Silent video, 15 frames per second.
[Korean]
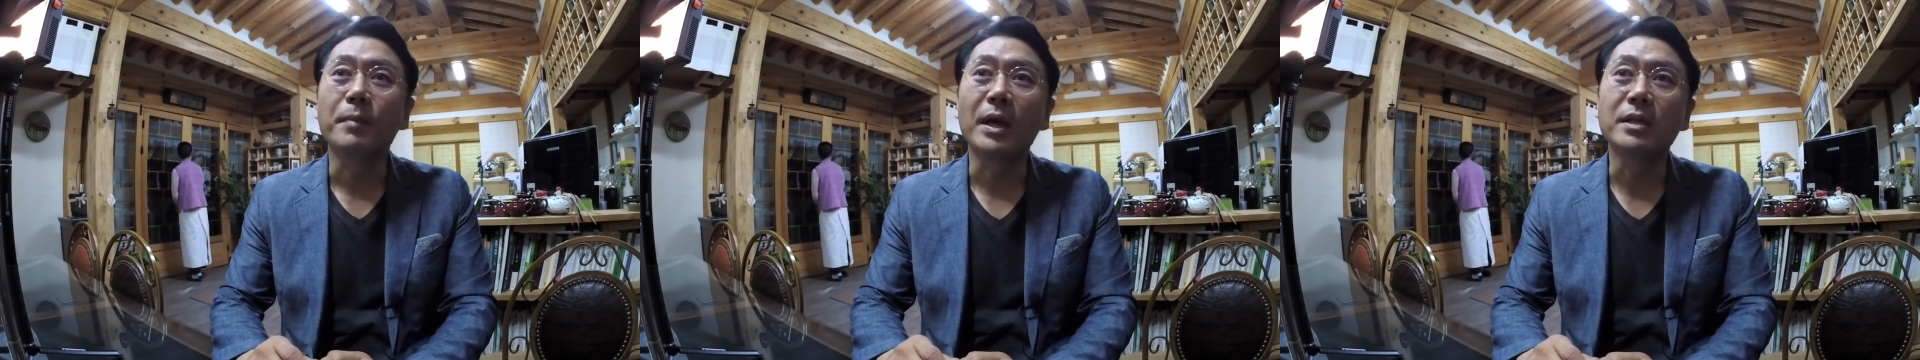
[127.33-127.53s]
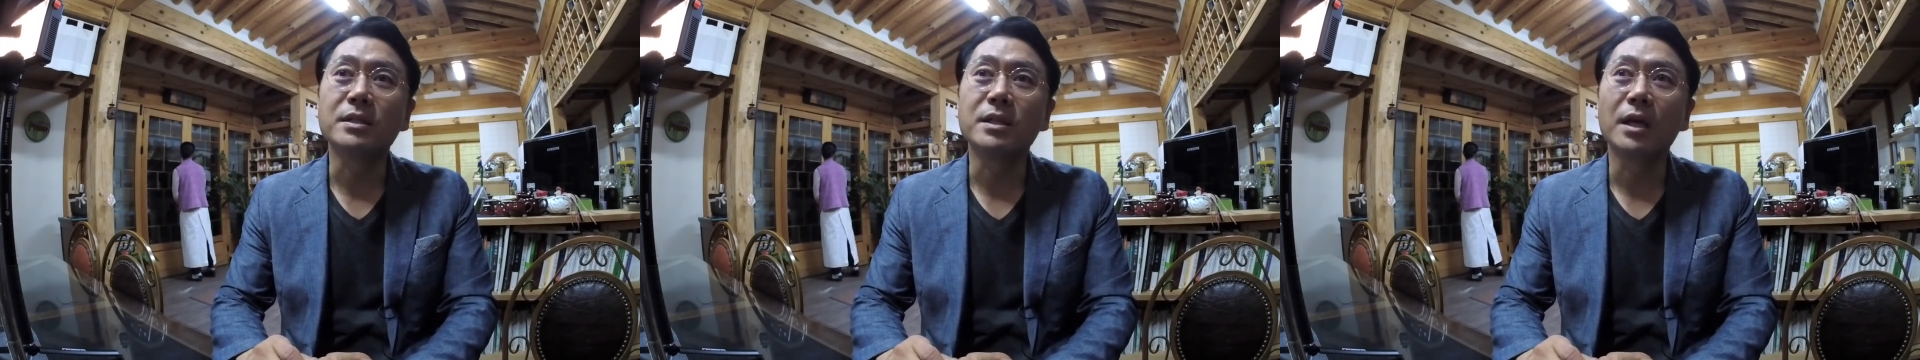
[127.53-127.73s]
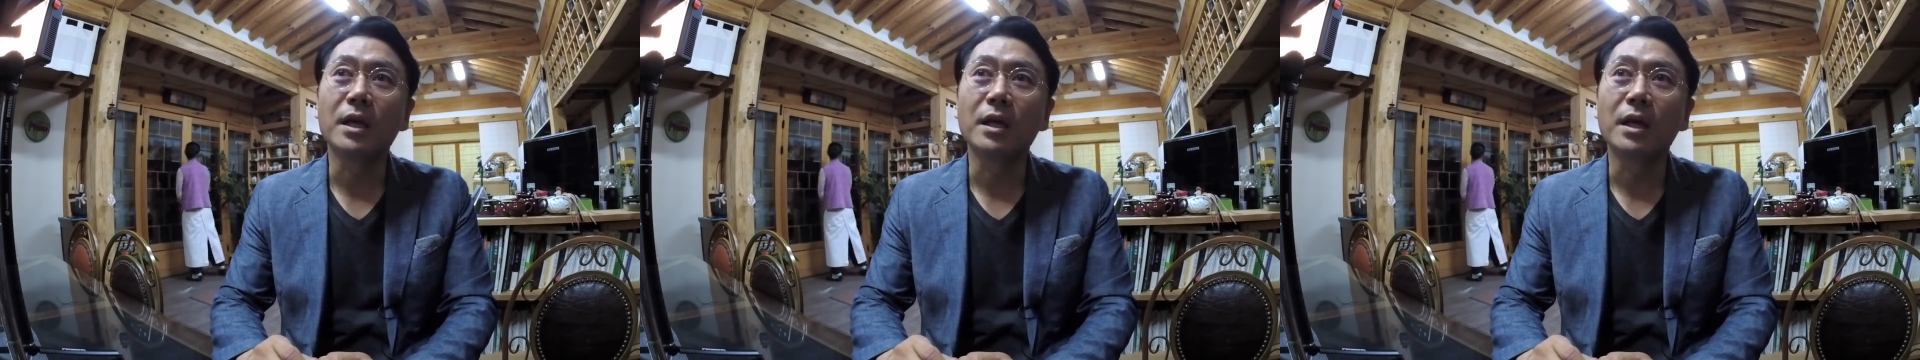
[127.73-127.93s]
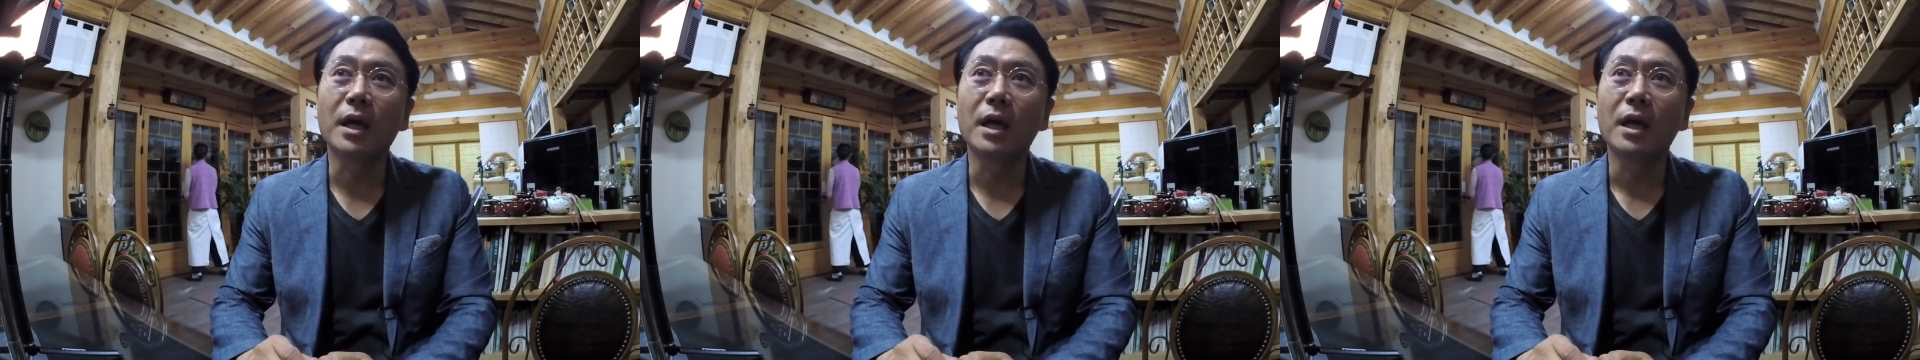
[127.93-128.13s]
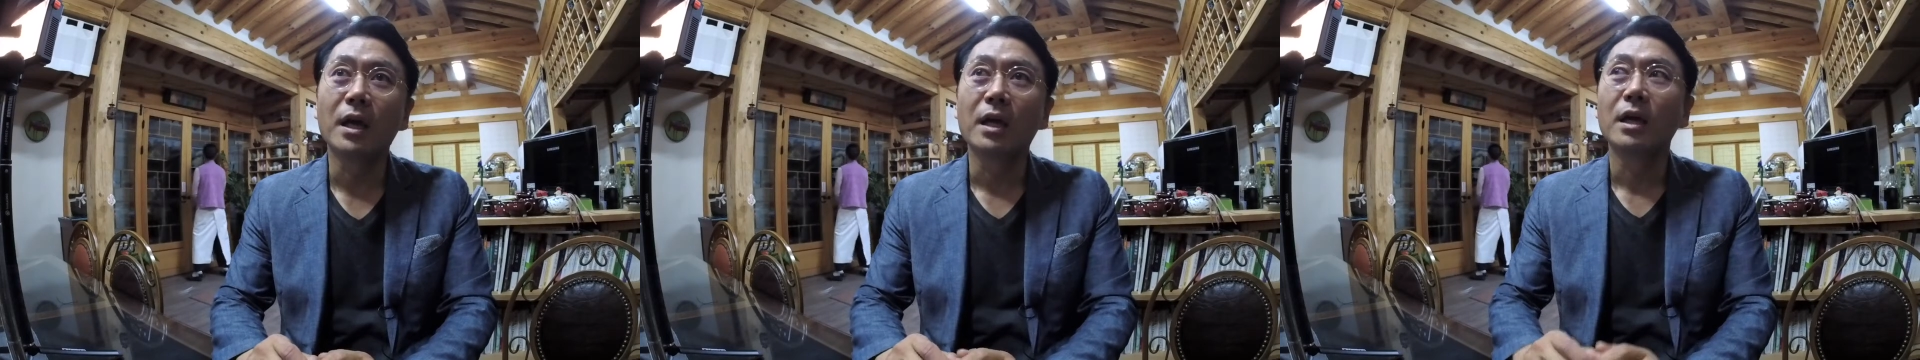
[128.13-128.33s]

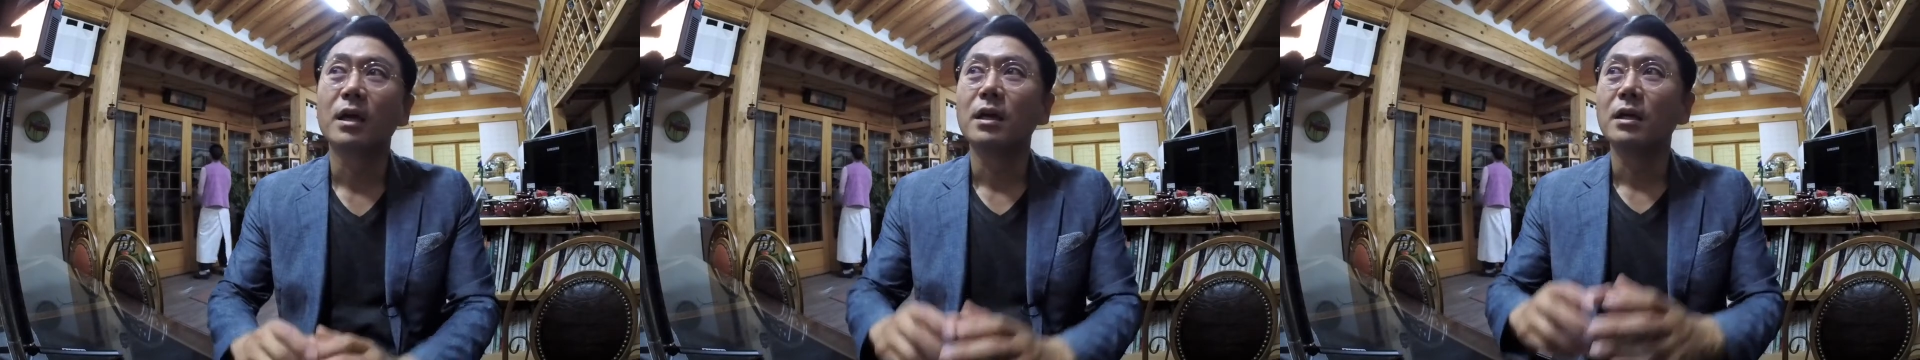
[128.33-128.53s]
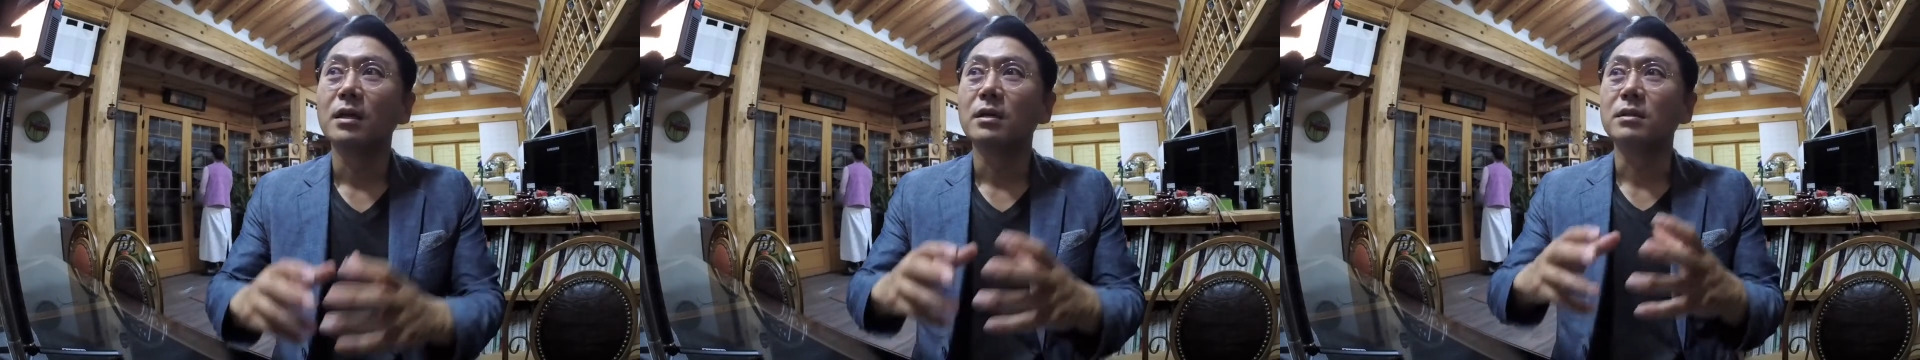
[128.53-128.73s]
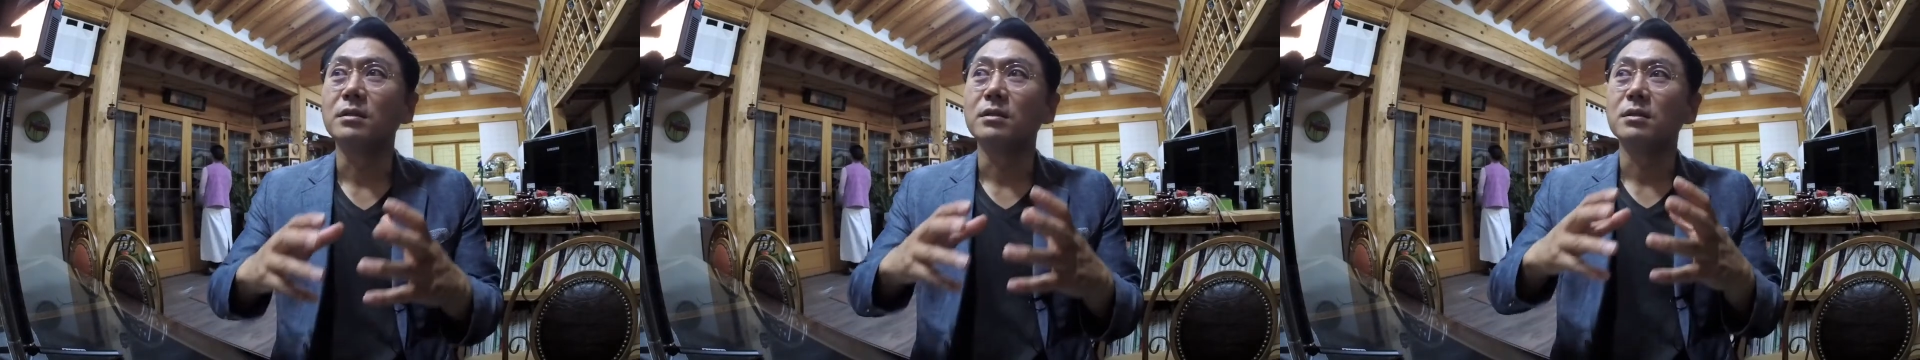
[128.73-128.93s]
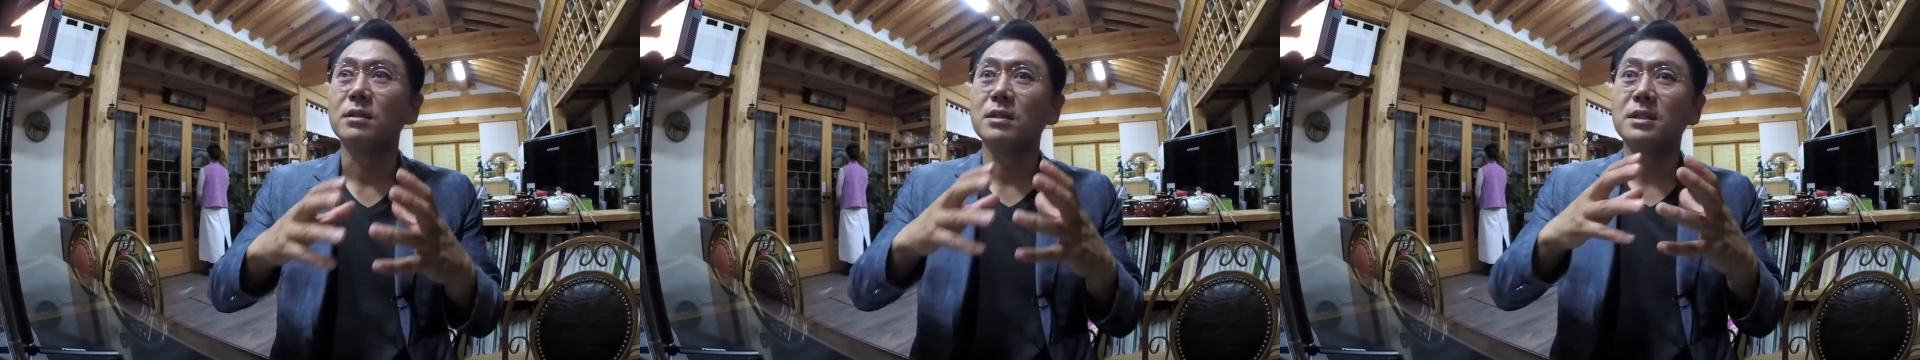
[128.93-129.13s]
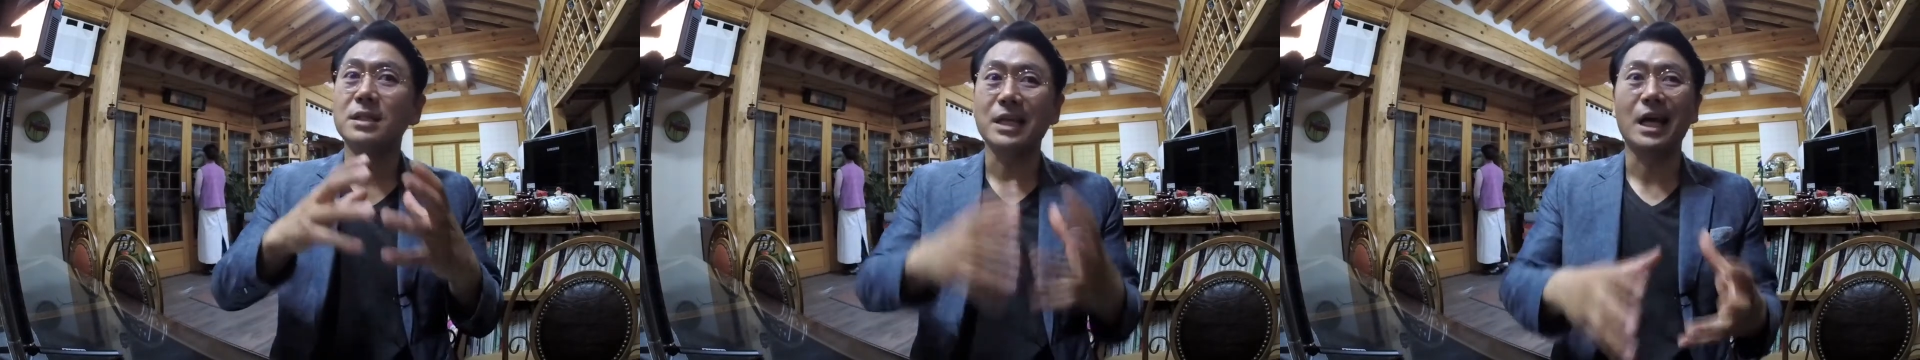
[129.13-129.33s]
백제의 그
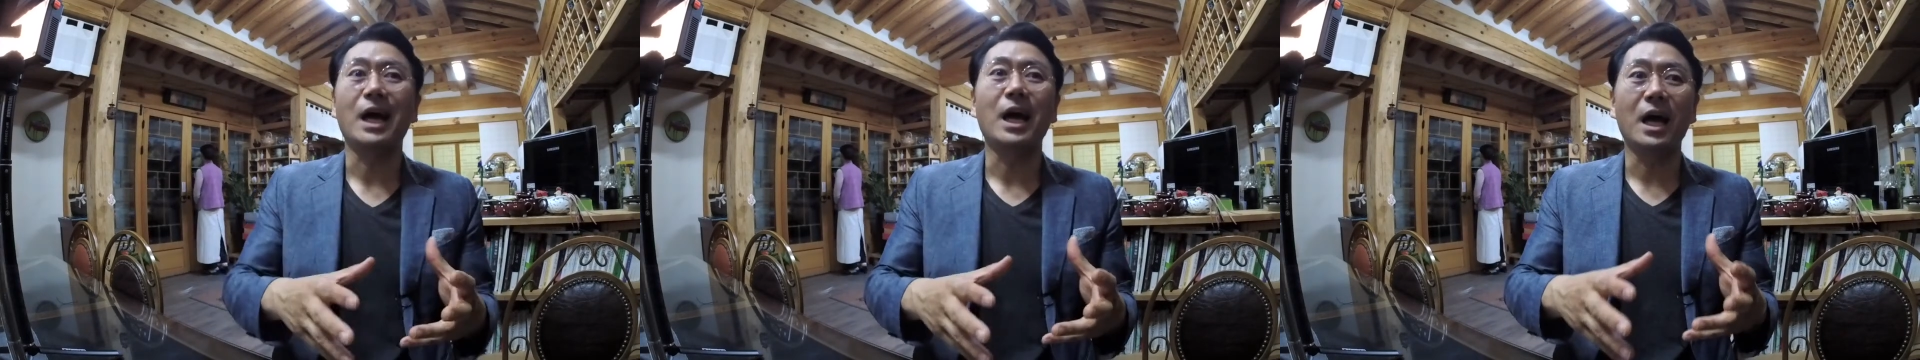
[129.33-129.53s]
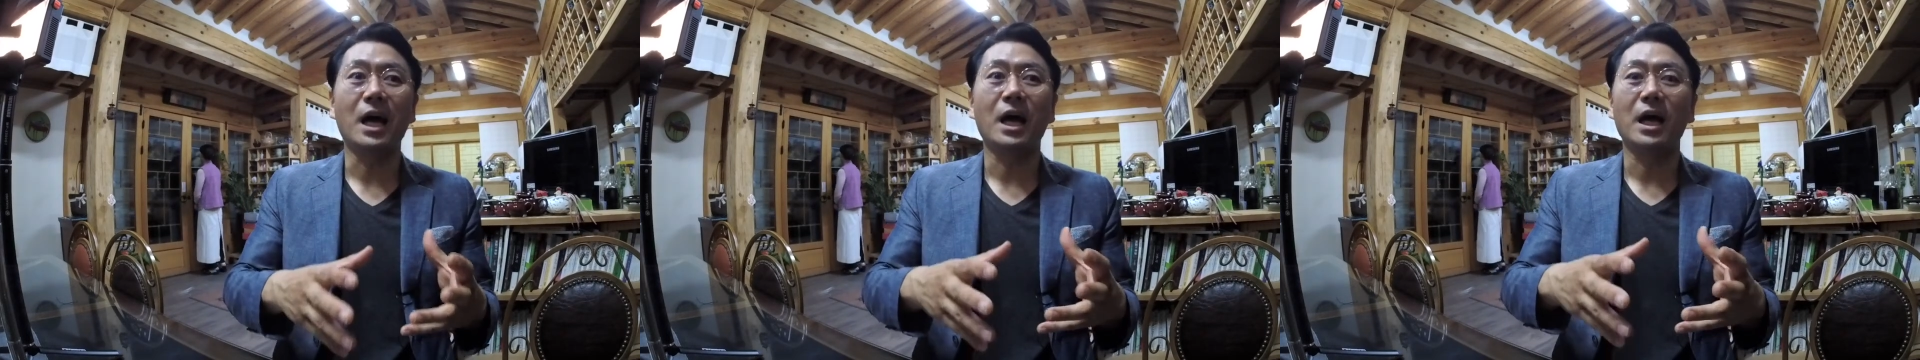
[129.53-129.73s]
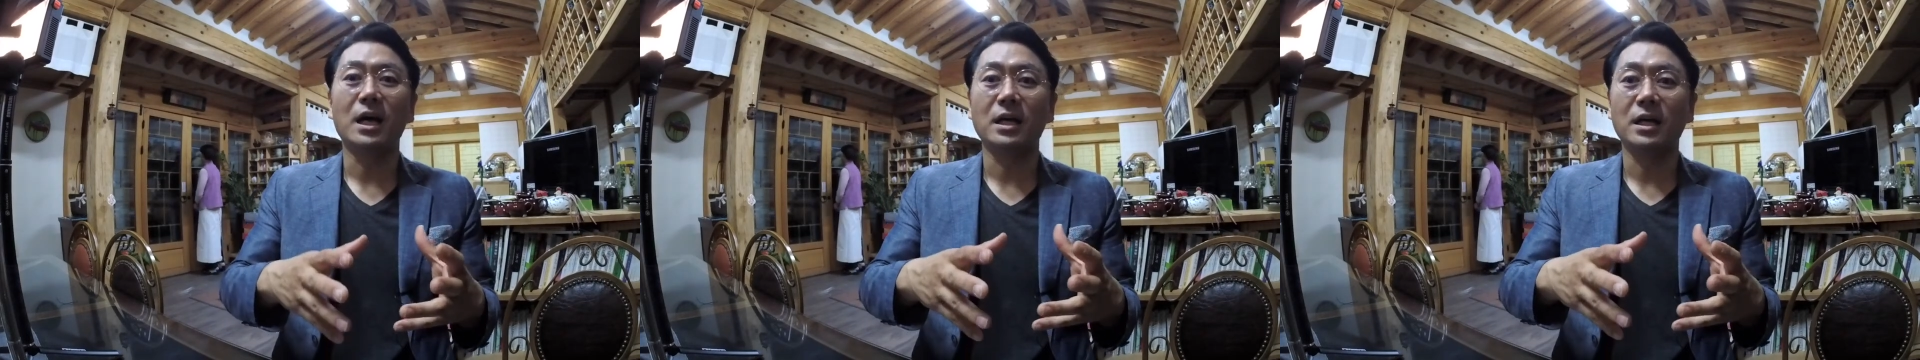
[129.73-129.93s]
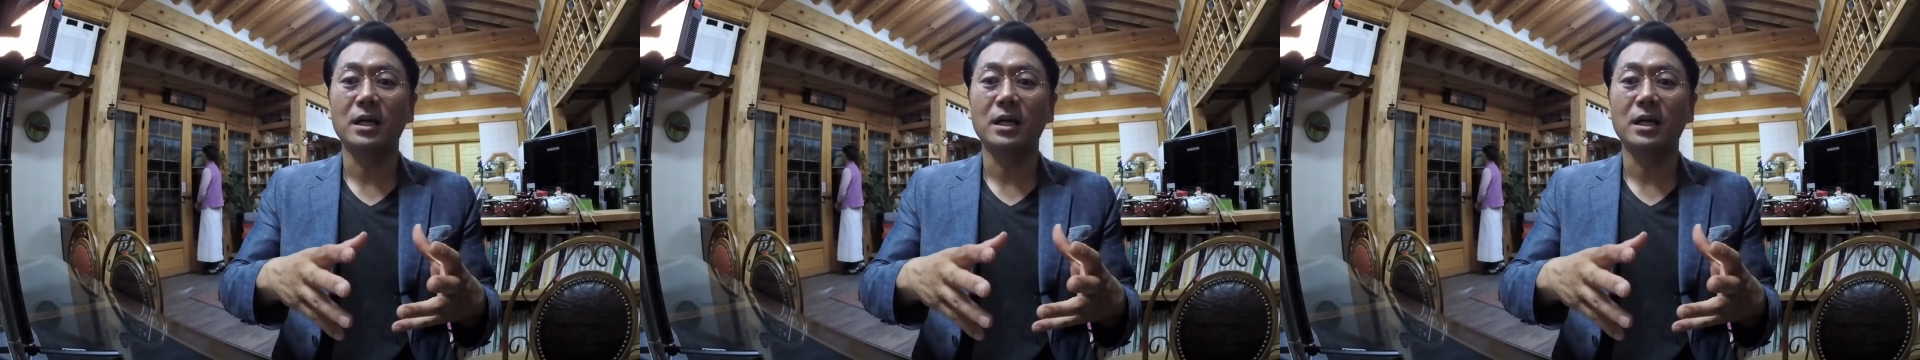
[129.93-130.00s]
차